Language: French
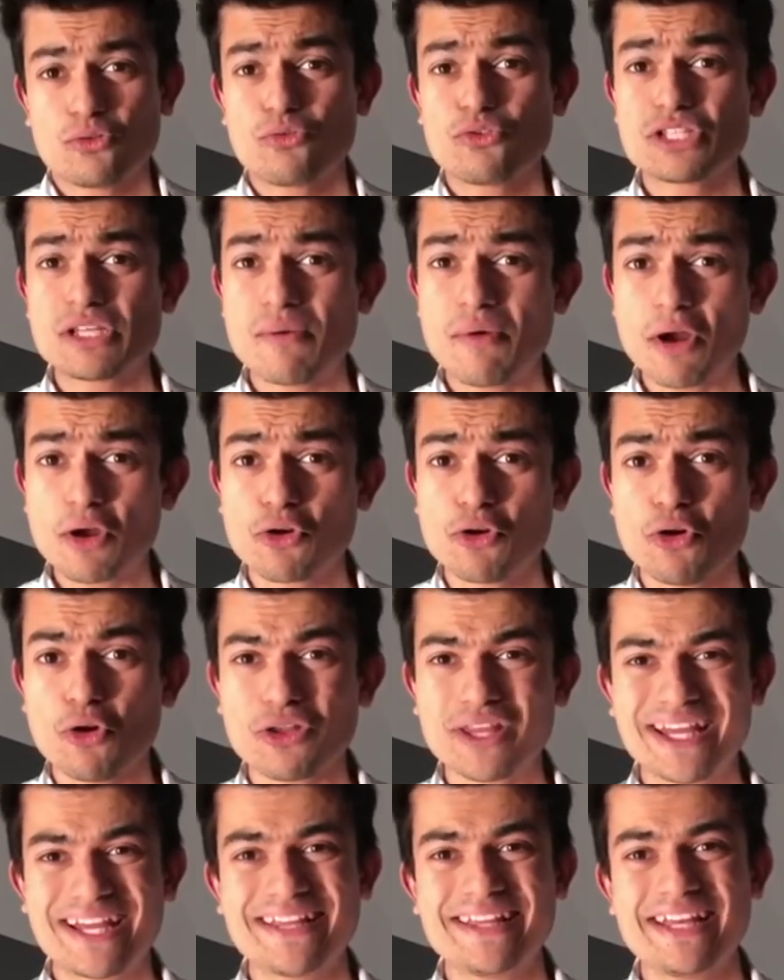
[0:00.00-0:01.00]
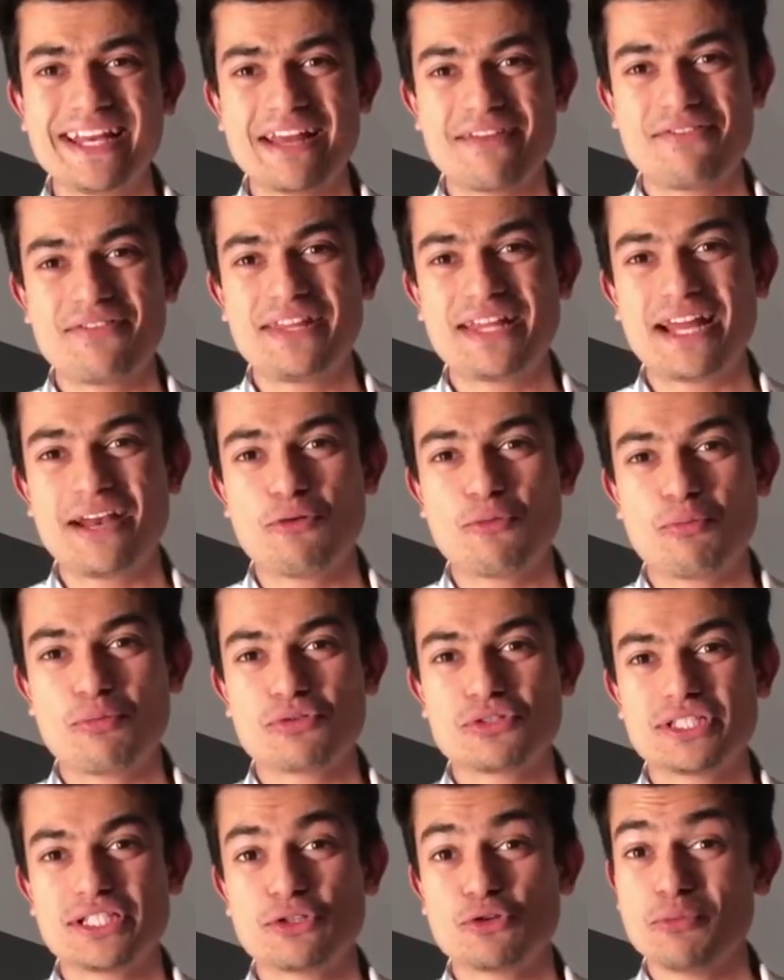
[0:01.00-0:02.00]
Il faut savoir que l'an dernier, la finale
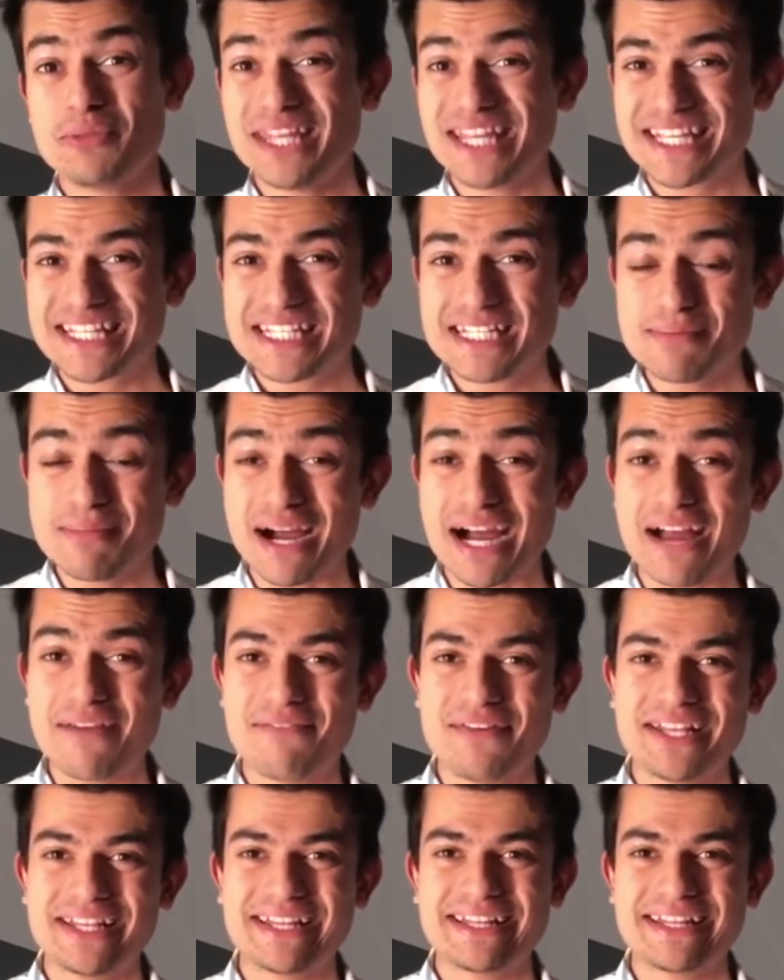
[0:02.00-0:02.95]
opposait Dominique Thiem à Rafael